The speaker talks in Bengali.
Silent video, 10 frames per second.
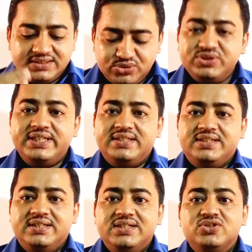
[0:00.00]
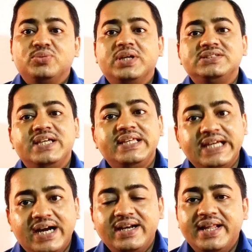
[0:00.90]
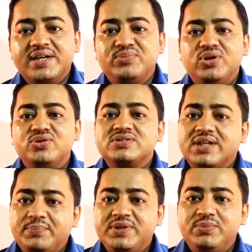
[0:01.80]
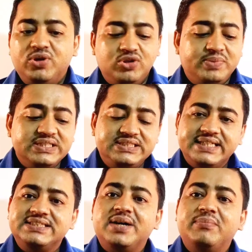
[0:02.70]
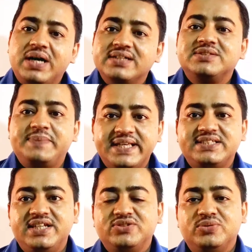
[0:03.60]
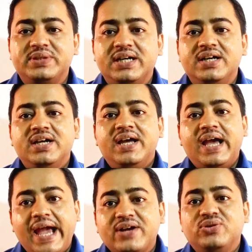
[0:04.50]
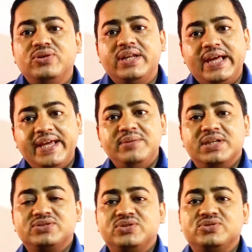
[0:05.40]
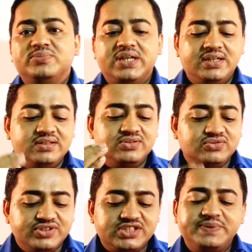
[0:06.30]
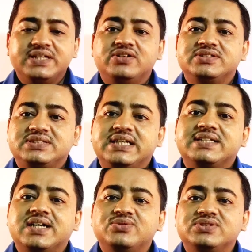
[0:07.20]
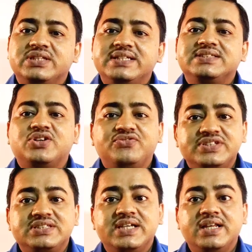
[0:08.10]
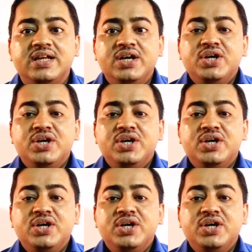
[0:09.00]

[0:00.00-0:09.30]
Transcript: স্টুডেন্ট তোমরা যে ইয়ারল্যাক বলো সাপ্লি বলো বা যে যা মার্কস পেয়েছিলে তোমরা এখন এই মাত্র তোমরা ওয়েস্ট বেঙ্গল স্টেট কাউন্সিলের যে অফিসিয়াল